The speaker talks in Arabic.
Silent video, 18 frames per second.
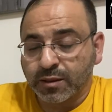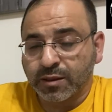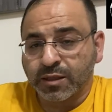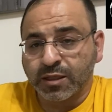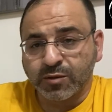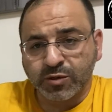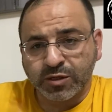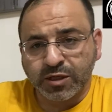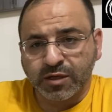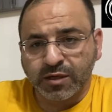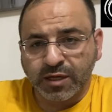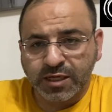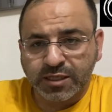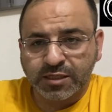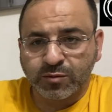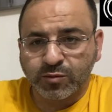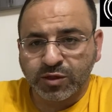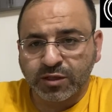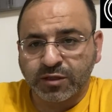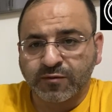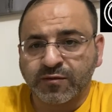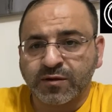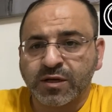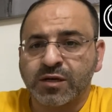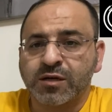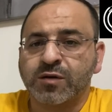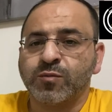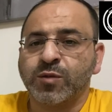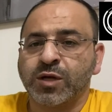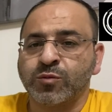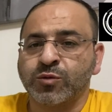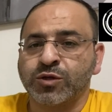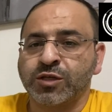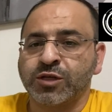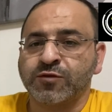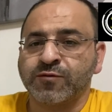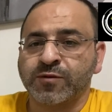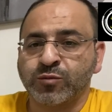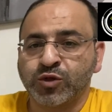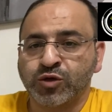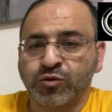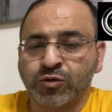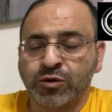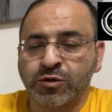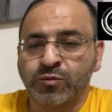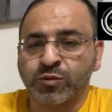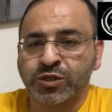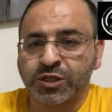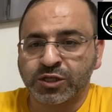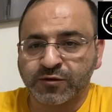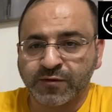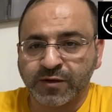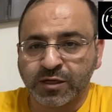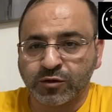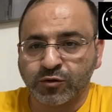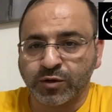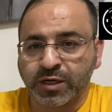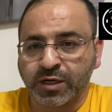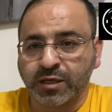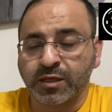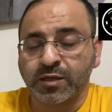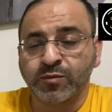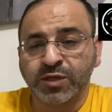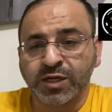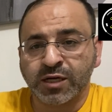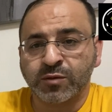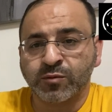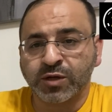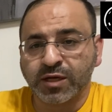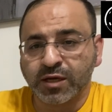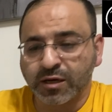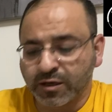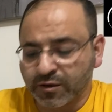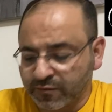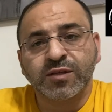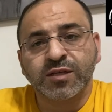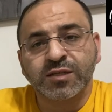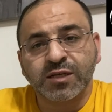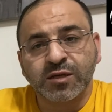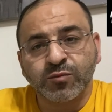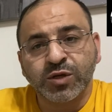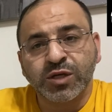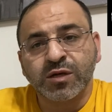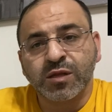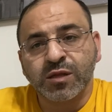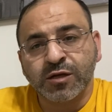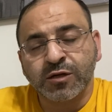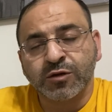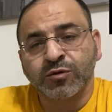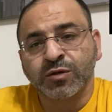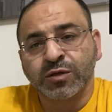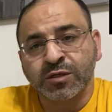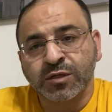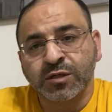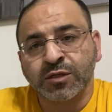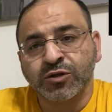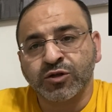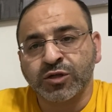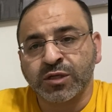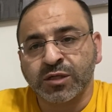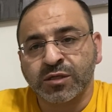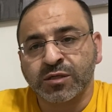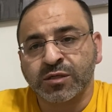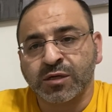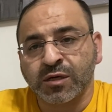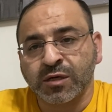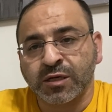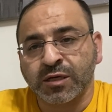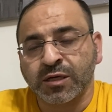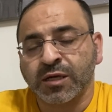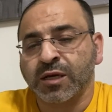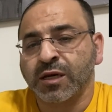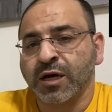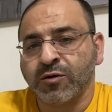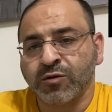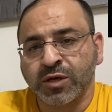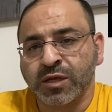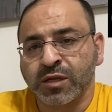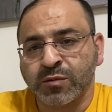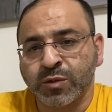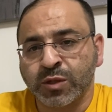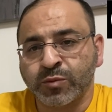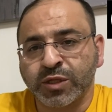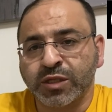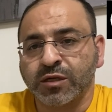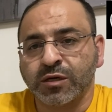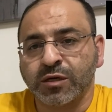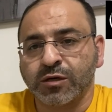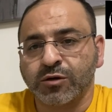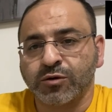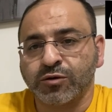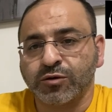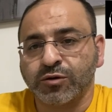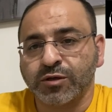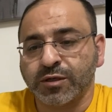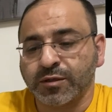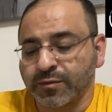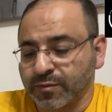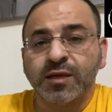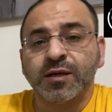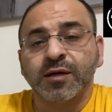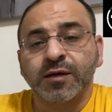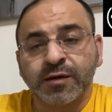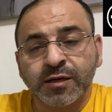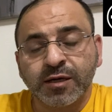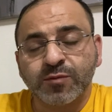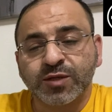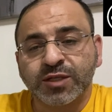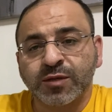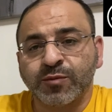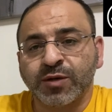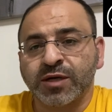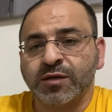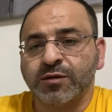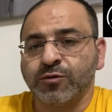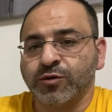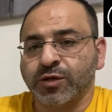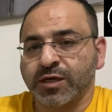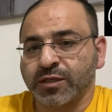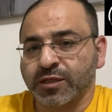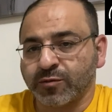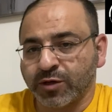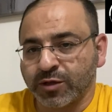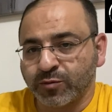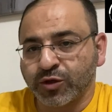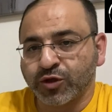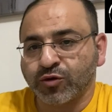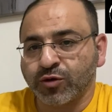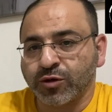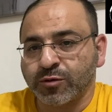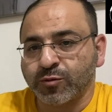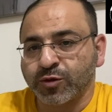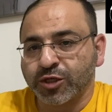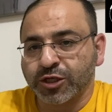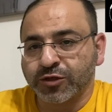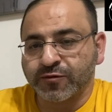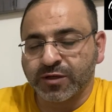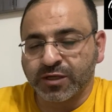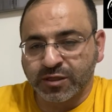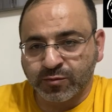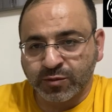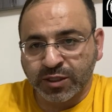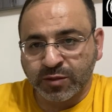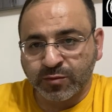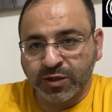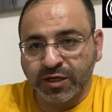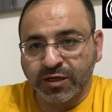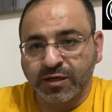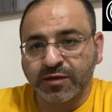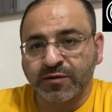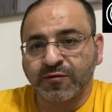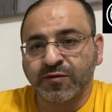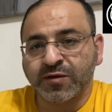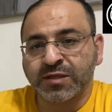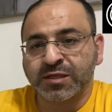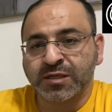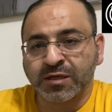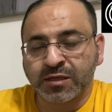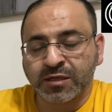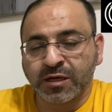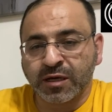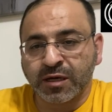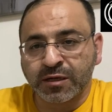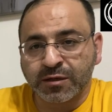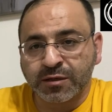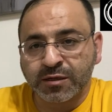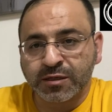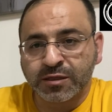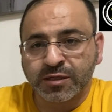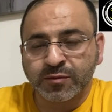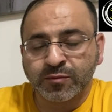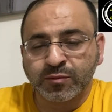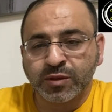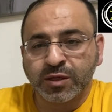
طبعا هذا حسب اتفاقك مع المستشفى مش كل المستشفيات واحد الامتحان بكلف 992 جنيه استرليني يعني حوالي 800 دينار اردني رقم سبعة وهي طبعا مش كل المستشفيات بتعملها في زيادة على الراتب